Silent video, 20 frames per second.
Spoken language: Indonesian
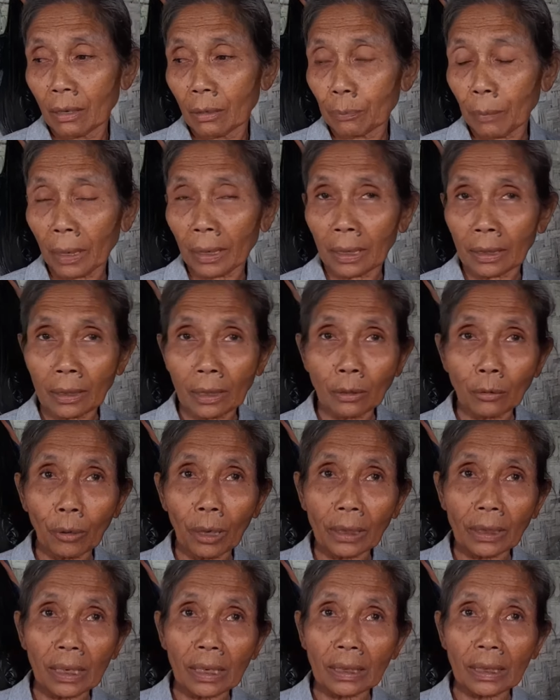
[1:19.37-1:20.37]
Bang enten ku
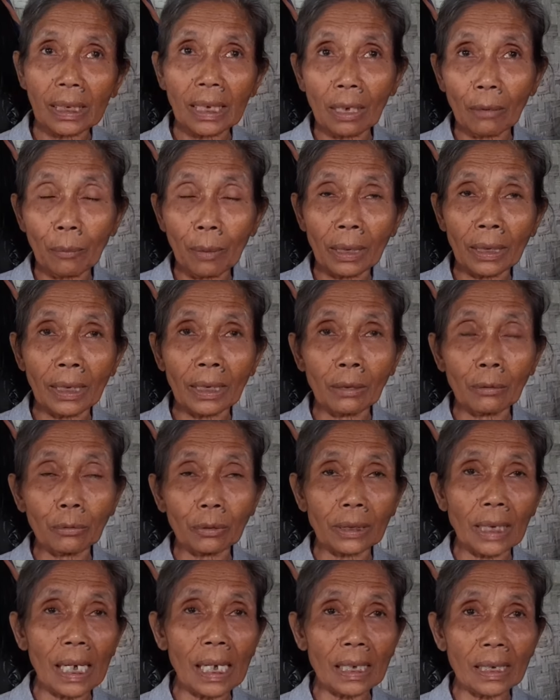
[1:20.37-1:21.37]
eta teh aku ngening
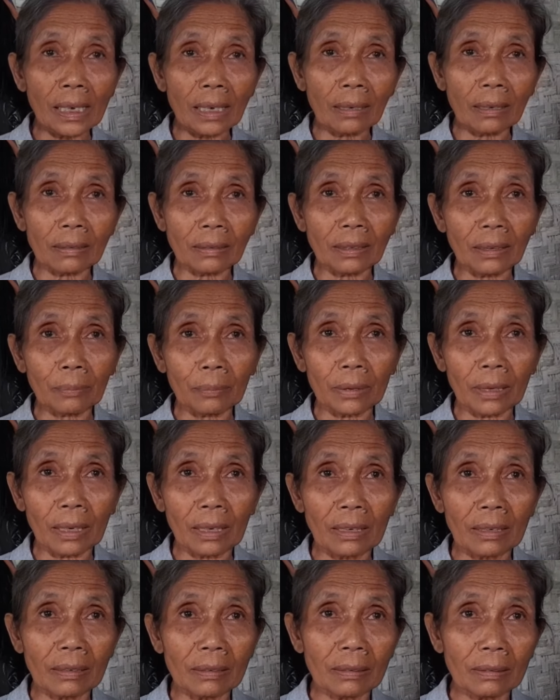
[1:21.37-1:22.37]
tarik teh